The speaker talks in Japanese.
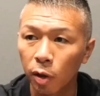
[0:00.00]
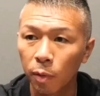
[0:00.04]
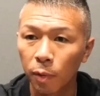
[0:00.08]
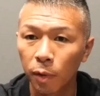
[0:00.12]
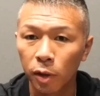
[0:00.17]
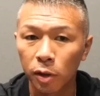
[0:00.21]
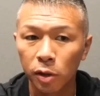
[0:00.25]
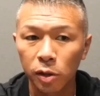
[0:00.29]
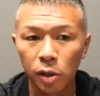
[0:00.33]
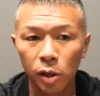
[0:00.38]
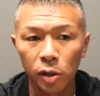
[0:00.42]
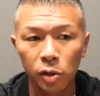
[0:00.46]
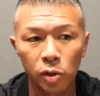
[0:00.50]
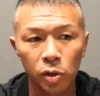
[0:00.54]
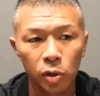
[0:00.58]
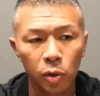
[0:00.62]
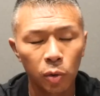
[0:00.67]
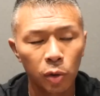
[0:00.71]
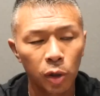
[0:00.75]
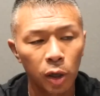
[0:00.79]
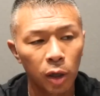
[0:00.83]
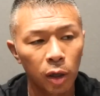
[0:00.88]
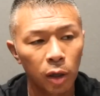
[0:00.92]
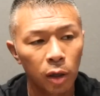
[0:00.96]
何年前だ
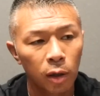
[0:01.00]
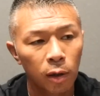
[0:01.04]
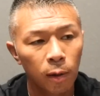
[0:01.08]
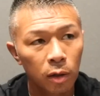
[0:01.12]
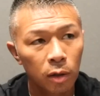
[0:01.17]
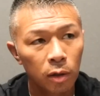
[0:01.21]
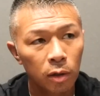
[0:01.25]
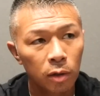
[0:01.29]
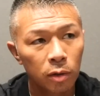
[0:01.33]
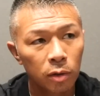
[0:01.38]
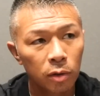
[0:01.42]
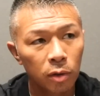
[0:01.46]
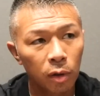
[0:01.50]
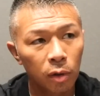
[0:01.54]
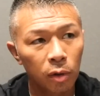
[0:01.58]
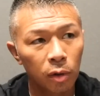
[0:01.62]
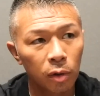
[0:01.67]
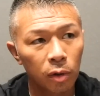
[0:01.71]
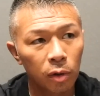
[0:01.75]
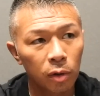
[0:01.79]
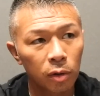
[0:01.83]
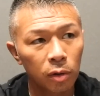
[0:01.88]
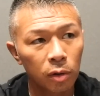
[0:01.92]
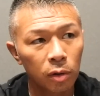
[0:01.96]
2014年だから
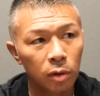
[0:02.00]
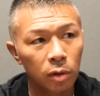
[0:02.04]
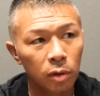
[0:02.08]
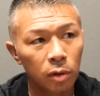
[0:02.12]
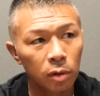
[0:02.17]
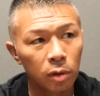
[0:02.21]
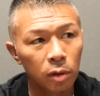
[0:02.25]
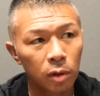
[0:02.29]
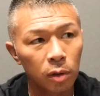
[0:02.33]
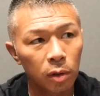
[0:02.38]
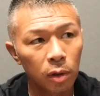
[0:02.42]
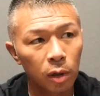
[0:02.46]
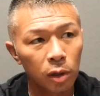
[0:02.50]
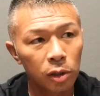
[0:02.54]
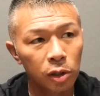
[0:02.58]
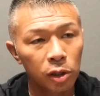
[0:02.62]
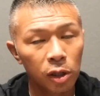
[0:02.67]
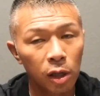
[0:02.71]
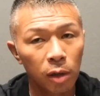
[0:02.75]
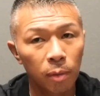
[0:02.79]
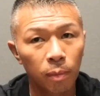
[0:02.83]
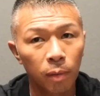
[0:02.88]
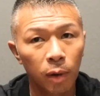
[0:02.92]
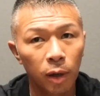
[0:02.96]

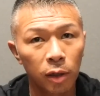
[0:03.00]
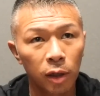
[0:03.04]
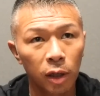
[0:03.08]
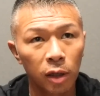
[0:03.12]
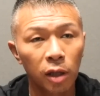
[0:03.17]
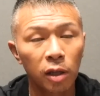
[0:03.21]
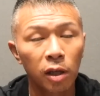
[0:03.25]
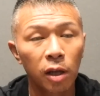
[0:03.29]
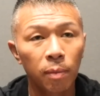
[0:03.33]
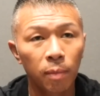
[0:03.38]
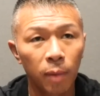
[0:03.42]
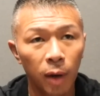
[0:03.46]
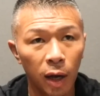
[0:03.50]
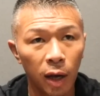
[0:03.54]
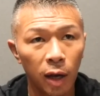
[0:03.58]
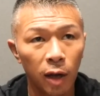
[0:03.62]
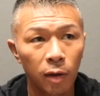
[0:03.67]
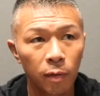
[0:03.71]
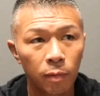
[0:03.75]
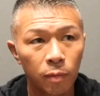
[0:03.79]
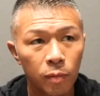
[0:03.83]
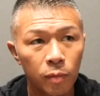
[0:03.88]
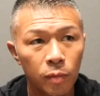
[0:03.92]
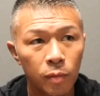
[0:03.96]
8年前7年前、
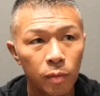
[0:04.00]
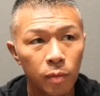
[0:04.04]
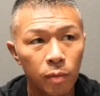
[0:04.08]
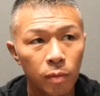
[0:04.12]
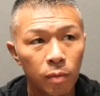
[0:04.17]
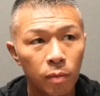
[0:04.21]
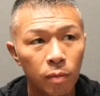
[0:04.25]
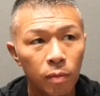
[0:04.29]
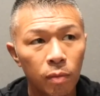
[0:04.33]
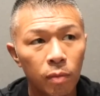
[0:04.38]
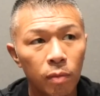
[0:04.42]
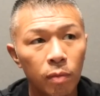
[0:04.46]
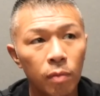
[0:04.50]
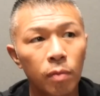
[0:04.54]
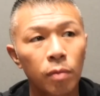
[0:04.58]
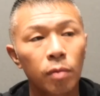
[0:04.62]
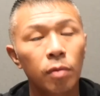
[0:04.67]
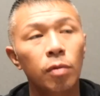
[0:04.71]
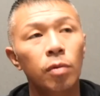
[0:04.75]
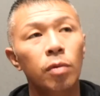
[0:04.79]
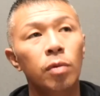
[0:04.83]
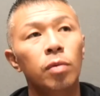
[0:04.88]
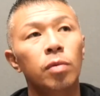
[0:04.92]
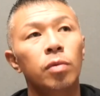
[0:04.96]
は
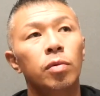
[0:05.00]
い、